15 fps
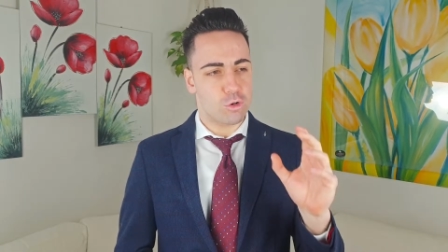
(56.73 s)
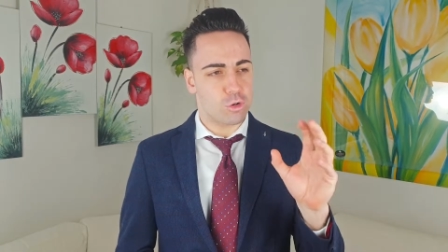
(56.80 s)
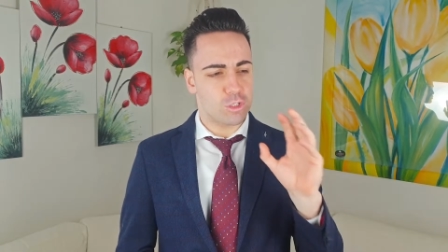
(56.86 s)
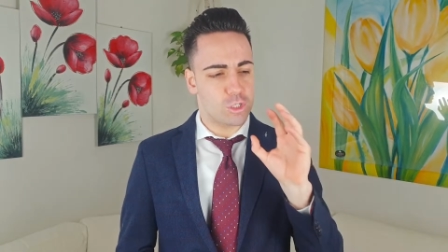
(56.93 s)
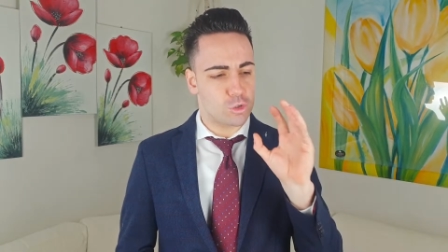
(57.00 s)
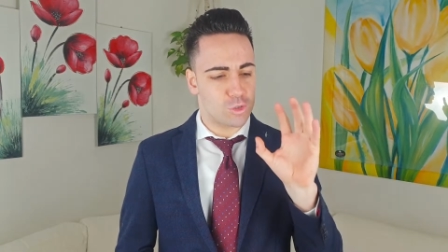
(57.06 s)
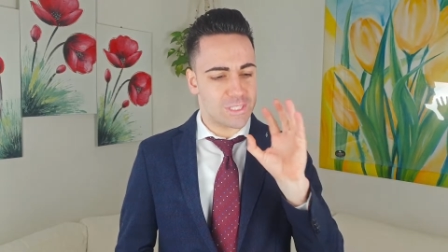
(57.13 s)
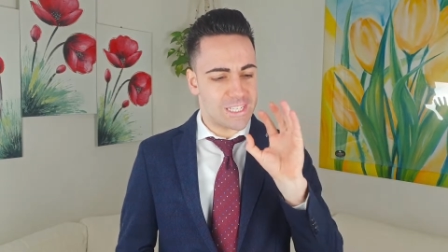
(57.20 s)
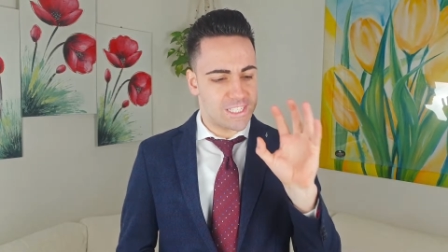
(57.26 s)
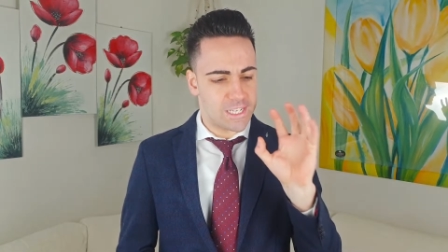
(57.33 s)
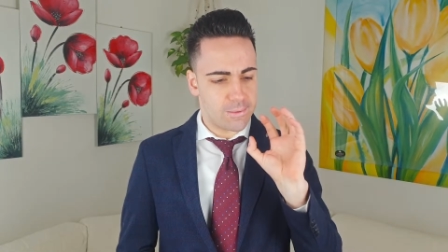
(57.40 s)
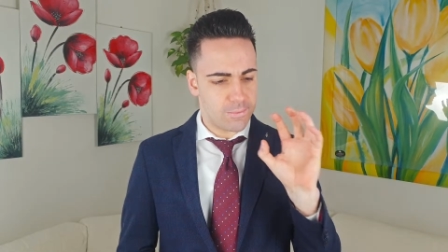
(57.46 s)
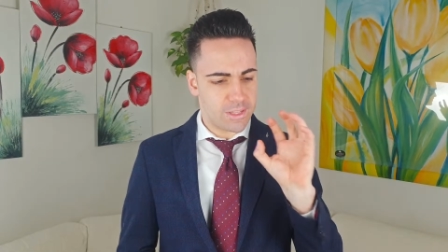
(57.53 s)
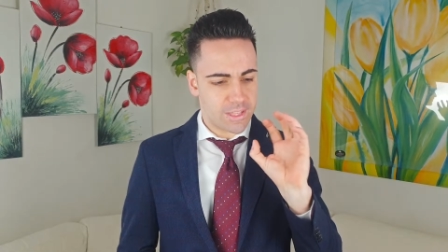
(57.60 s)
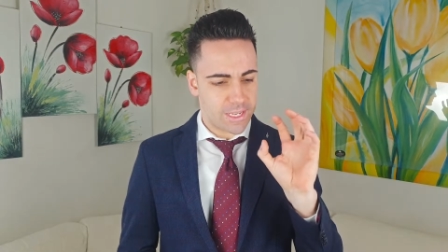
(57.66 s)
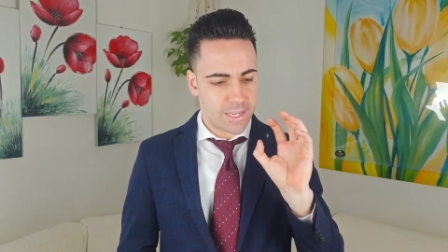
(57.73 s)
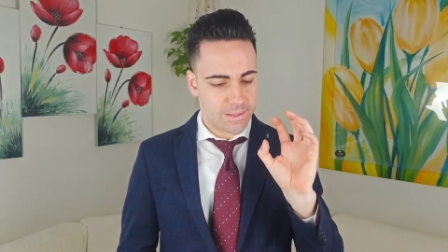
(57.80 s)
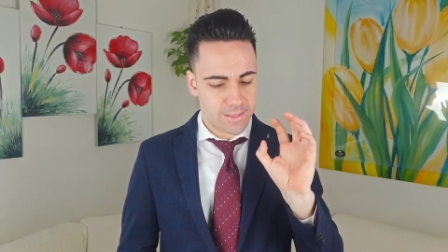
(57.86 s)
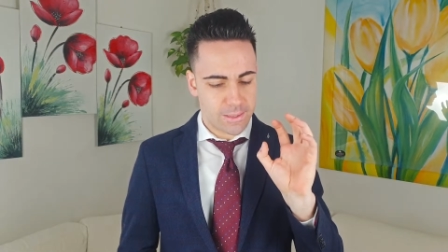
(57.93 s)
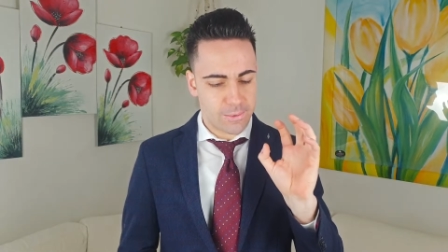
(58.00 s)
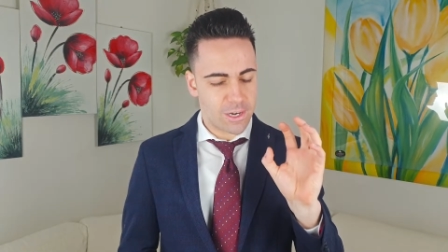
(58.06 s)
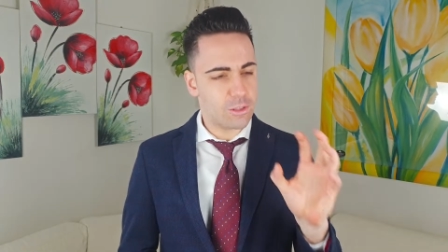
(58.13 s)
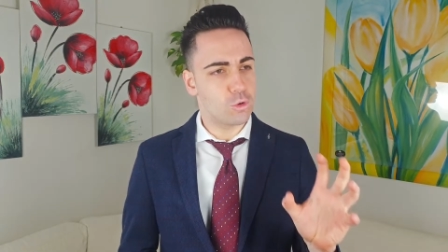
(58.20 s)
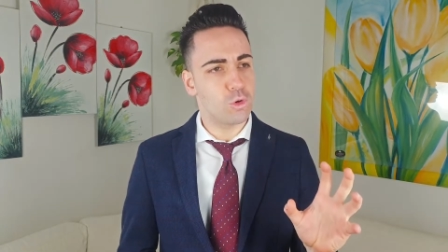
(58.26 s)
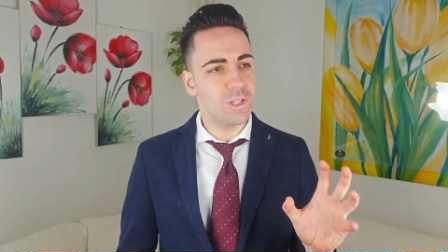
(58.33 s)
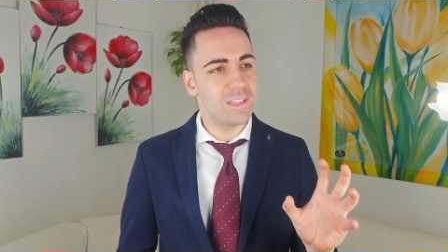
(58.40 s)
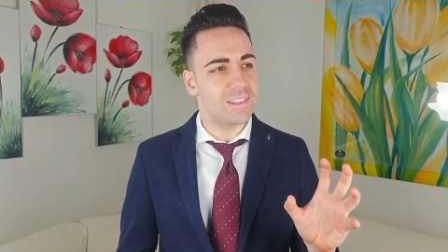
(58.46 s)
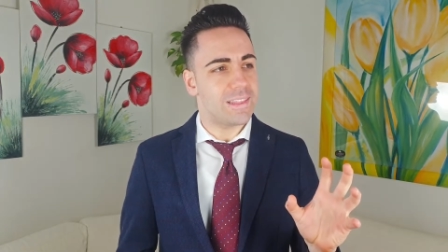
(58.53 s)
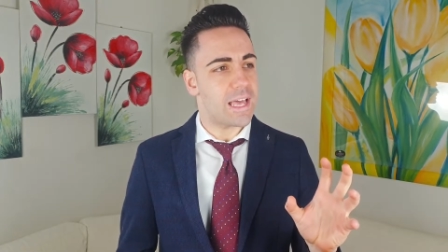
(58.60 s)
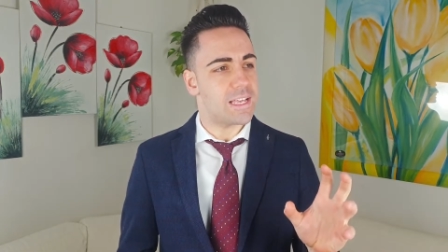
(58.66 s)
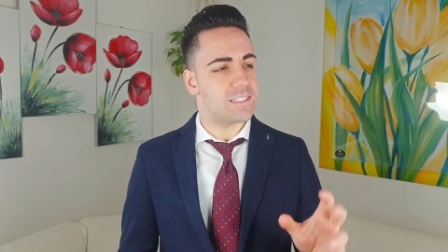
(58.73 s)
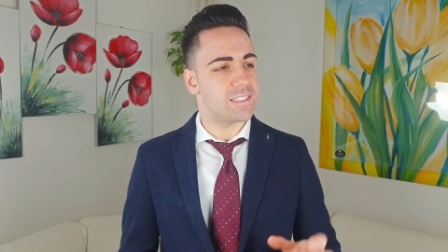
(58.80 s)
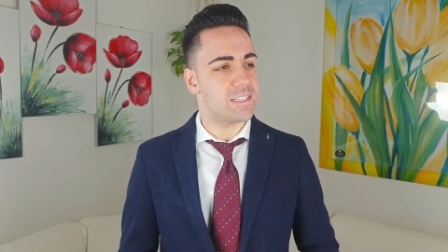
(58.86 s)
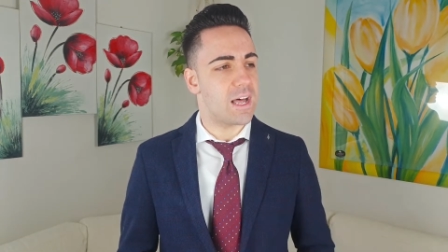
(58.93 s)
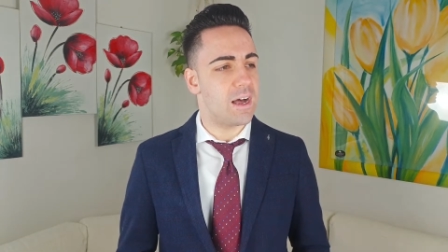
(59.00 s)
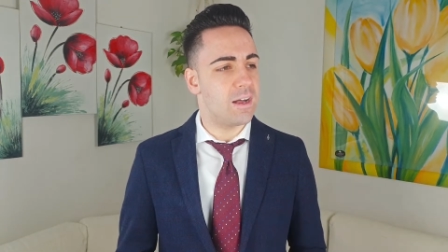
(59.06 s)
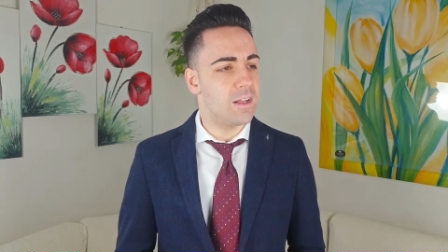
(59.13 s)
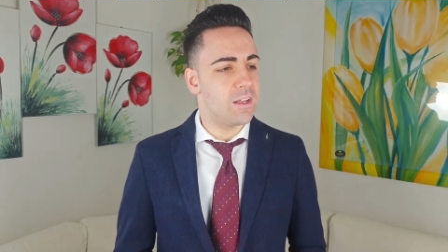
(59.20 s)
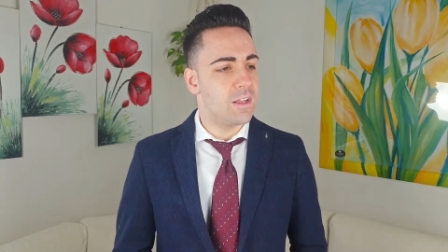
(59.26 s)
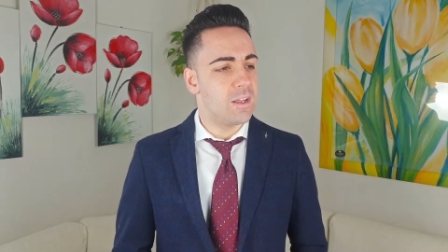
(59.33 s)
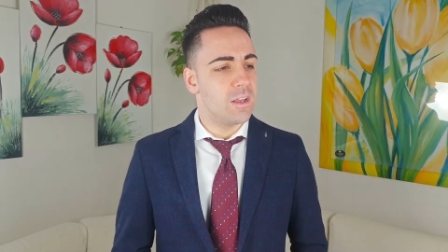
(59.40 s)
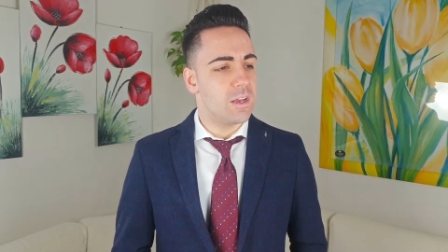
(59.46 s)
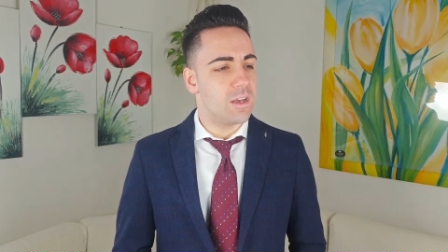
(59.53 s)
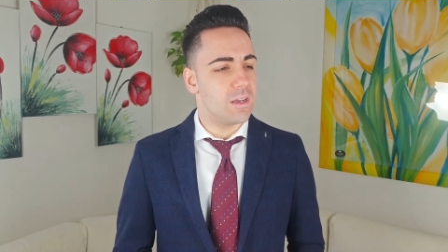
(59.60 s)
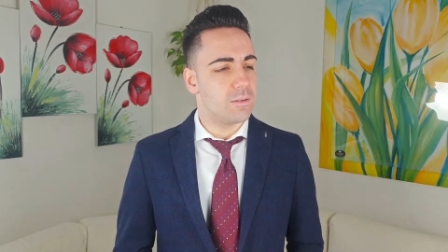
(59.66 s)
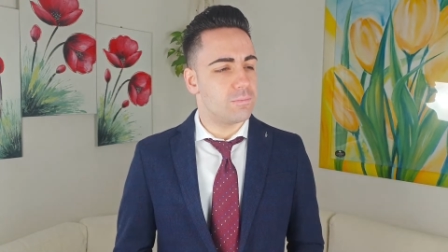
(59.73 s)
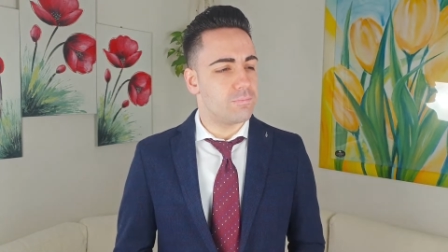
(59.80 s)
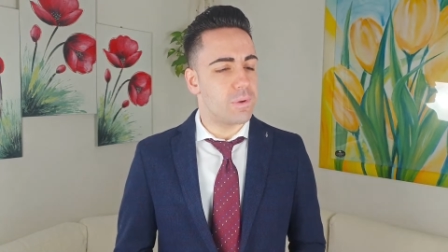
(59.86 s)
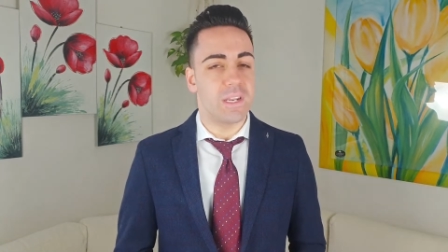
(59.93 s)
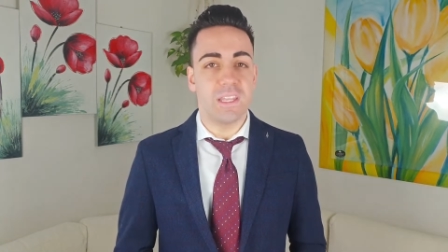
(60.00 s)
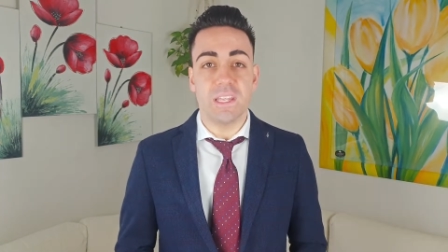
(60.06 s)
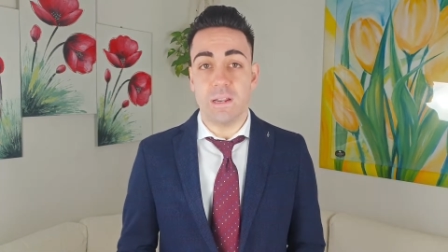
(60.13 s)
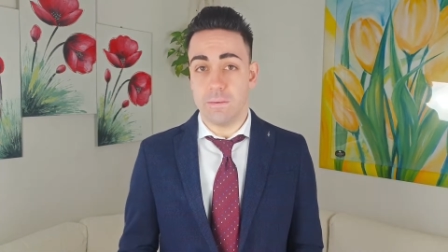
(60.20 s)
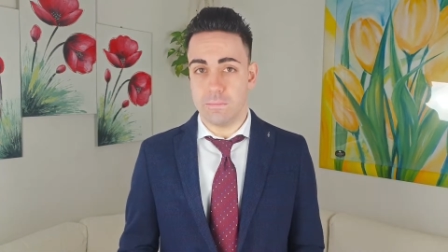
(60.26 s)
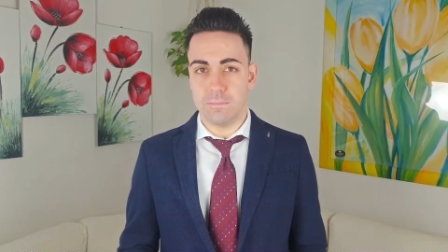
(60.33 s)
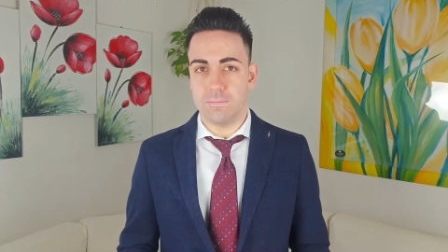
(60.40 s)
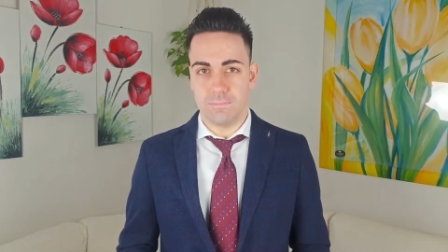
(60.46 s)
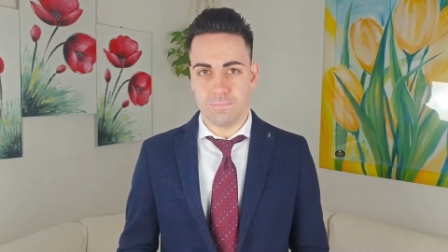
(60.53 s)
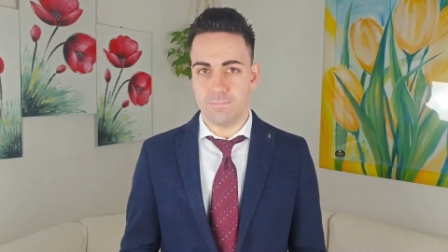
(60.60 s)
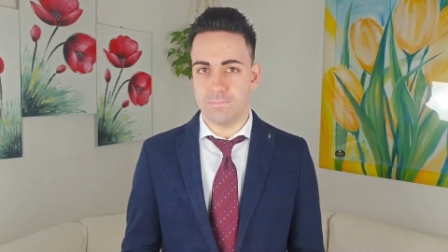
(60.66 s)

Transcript: cose sostanzialmente che ti prendono in testa, eh, per dire,